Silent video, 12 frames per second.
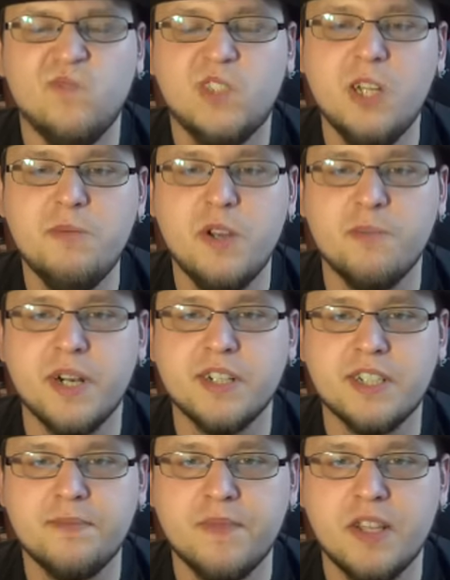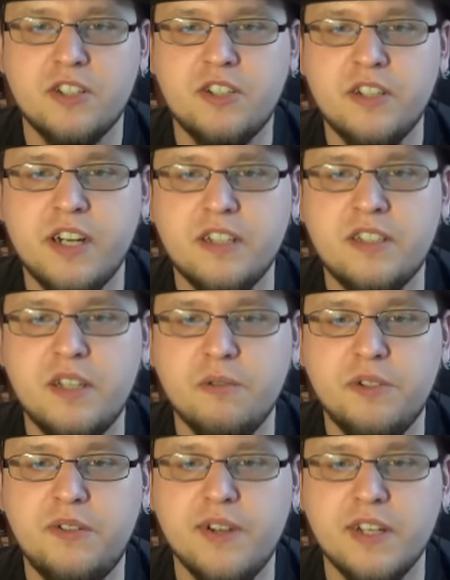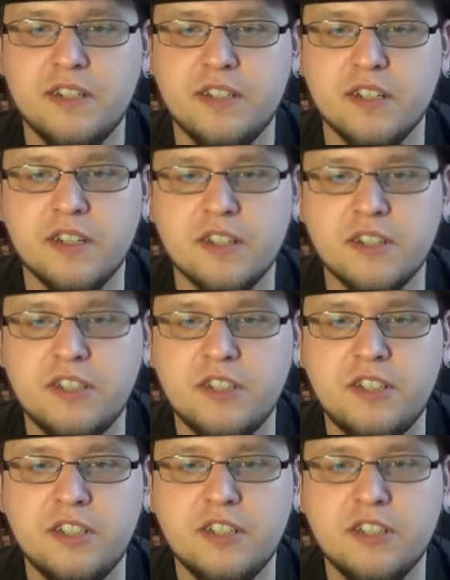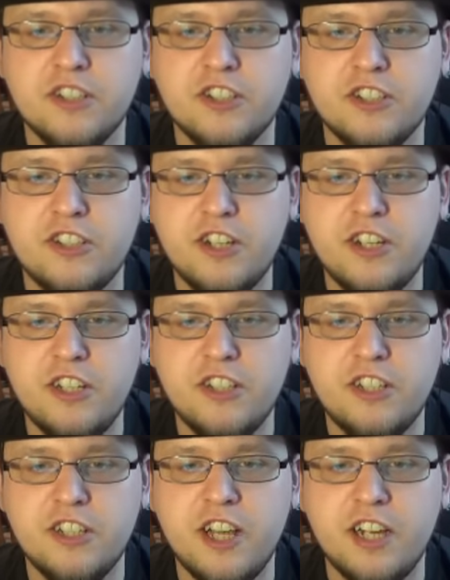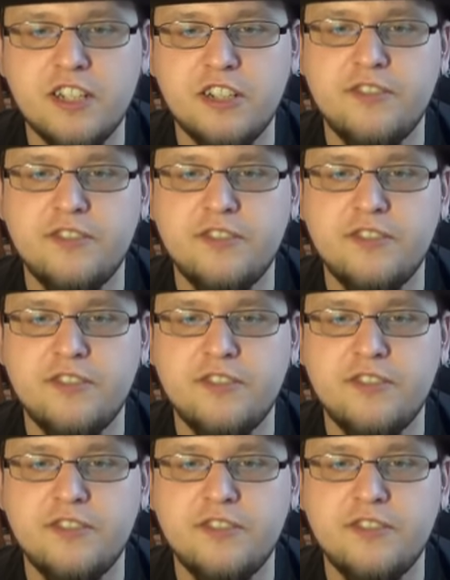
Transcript: Czy on mnie obraża? Czy redstone świeci? Czy, czy, czyli czy daje